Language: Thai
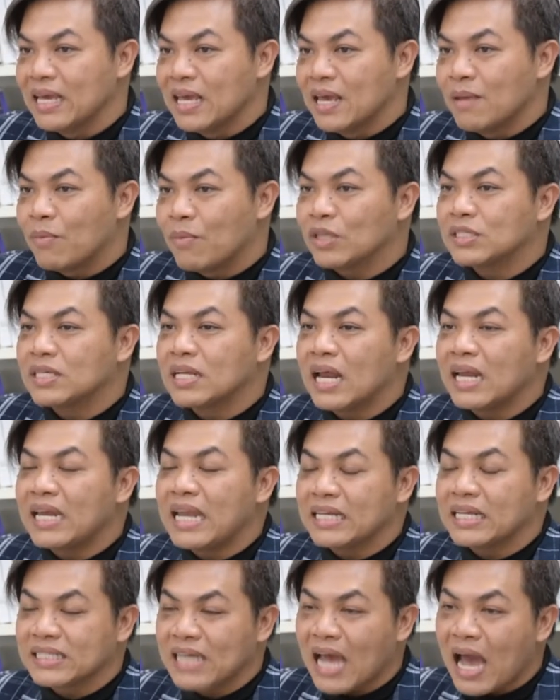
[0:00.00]
เพราะฉะนั้น
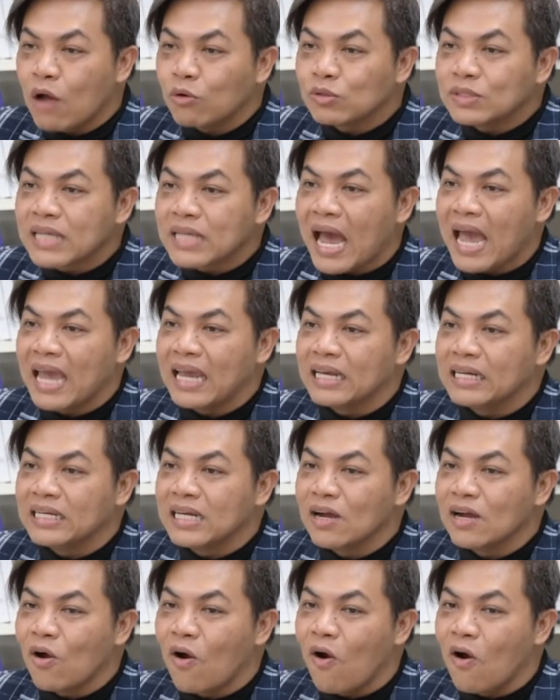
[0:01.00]
เด็กจะเข้าใจ
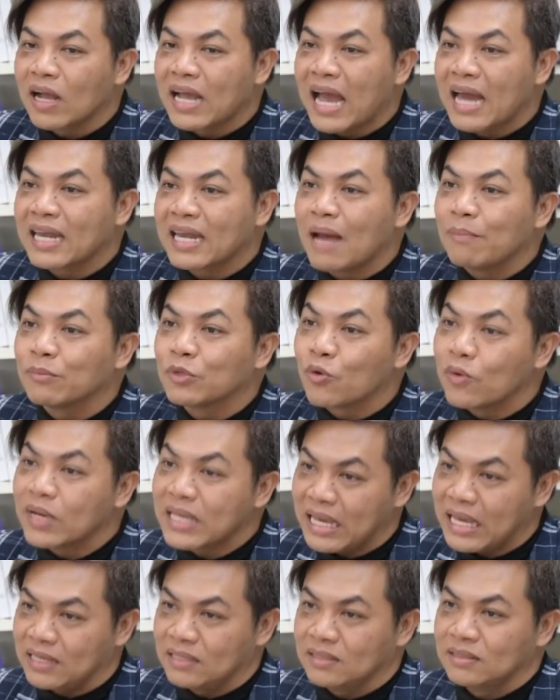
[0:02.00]
เรื่องของการทำธุร
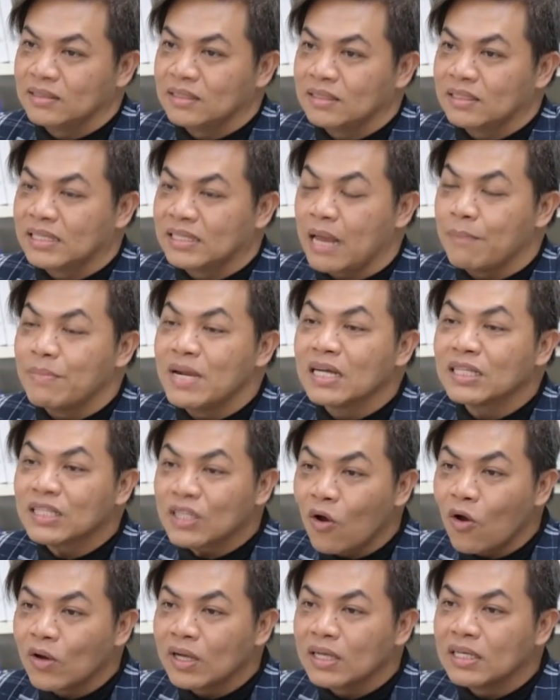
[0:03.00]
กิจในเบื้อง
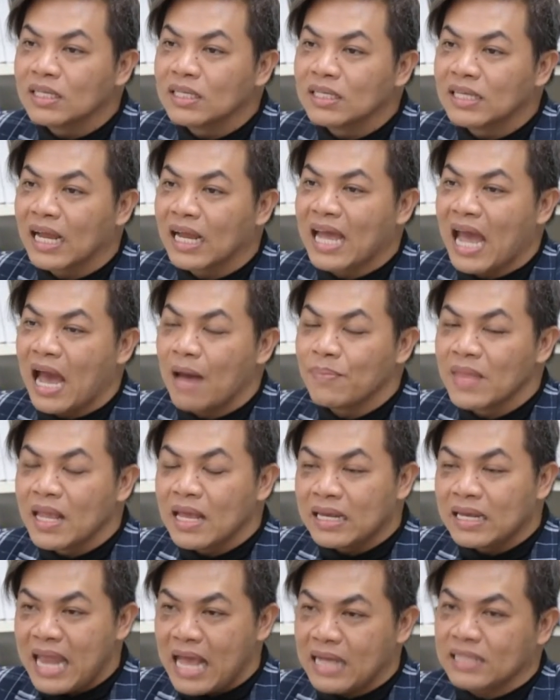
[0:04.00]
ต้นนะครับ
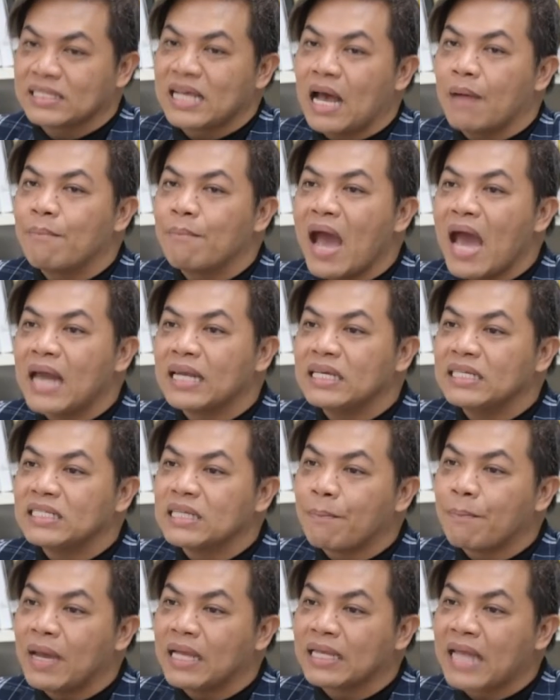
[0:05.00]
เด็กสามารถที่
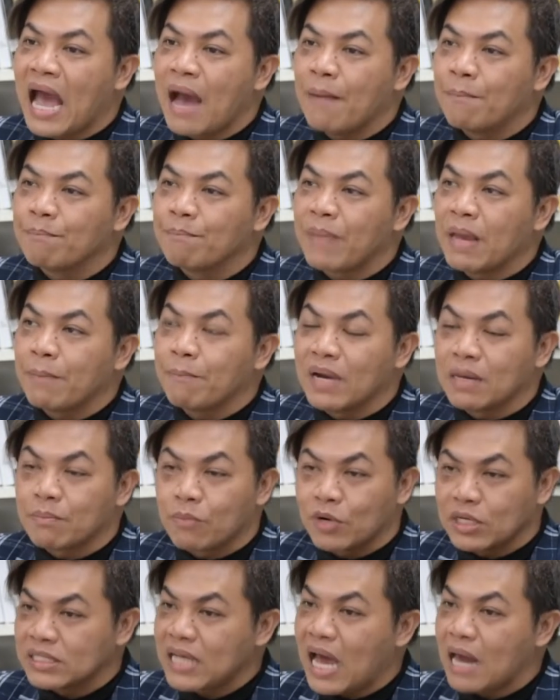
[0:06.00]
จะไปทำไปเปิด
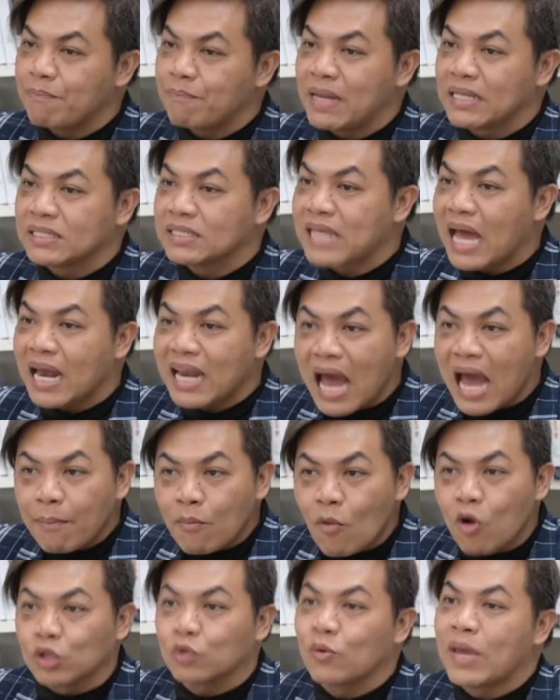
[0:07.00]
บริษัทเป็นสตาร์ทอัพ
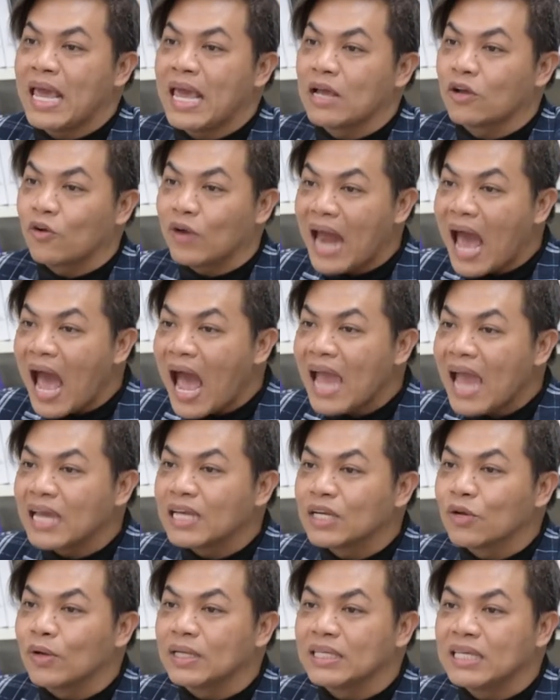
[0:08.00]
ของตัวเองก็ได้
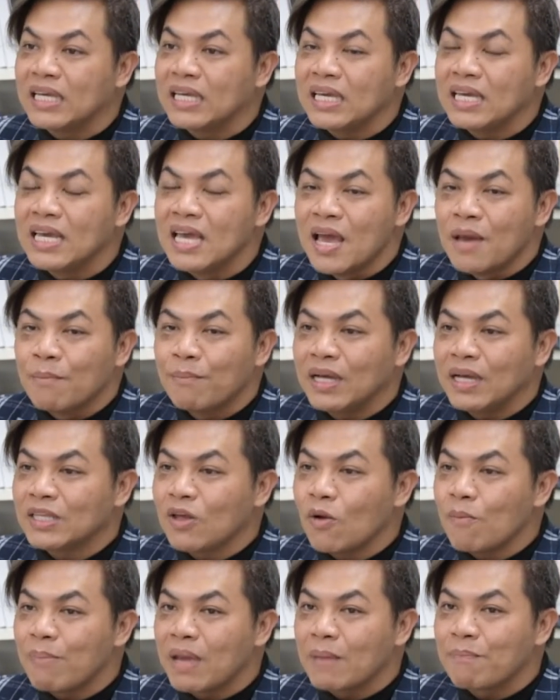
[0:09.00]
โดยที่ไม่
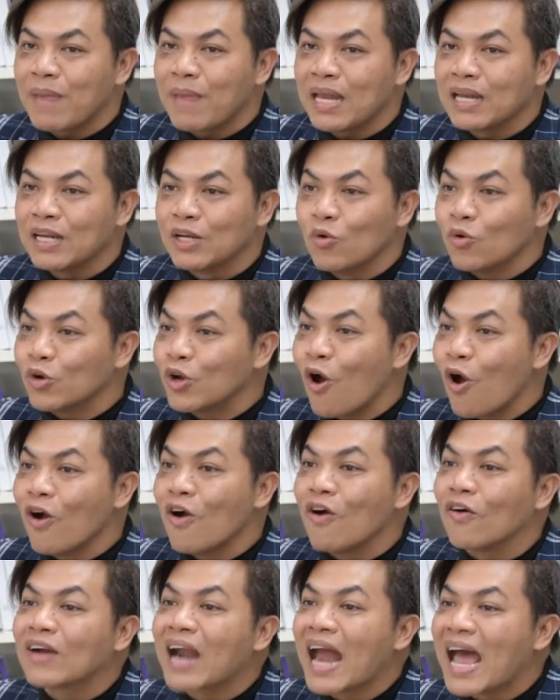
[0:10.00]
ต้องไปเป็นลูกน้อง
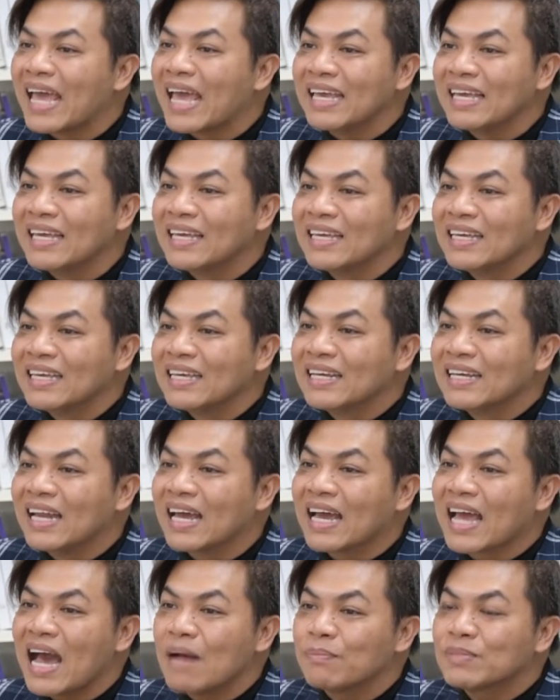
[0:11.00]
ของใคร
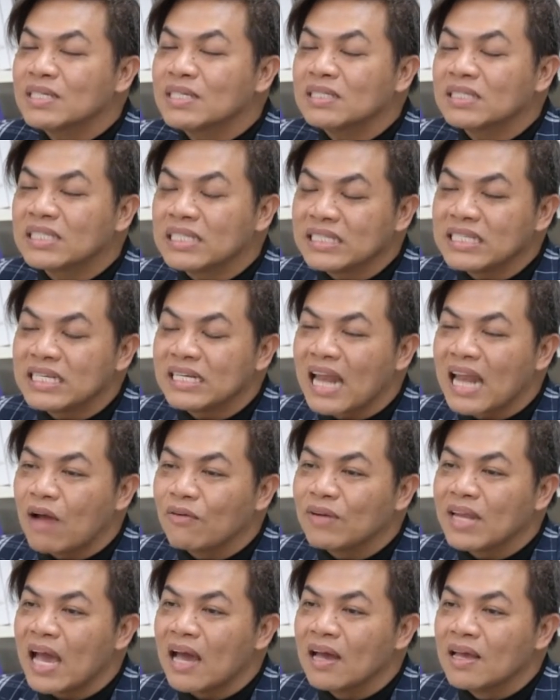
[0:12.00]
นะครับซึ่งจริงๆ แล้ว
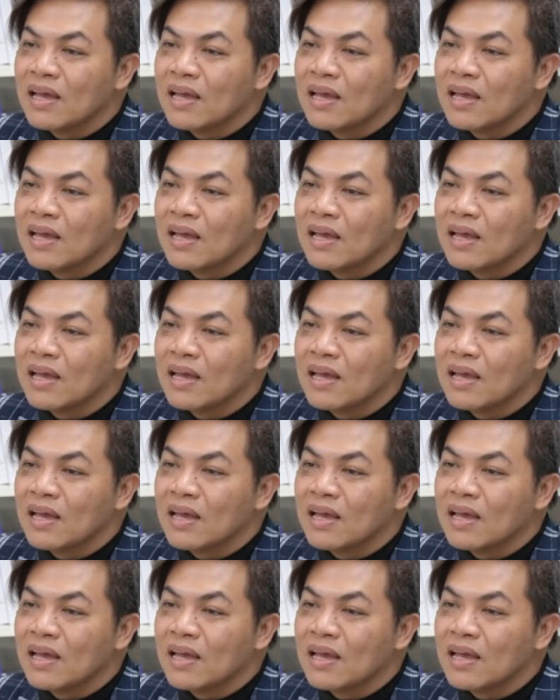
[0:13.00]
เนี่ย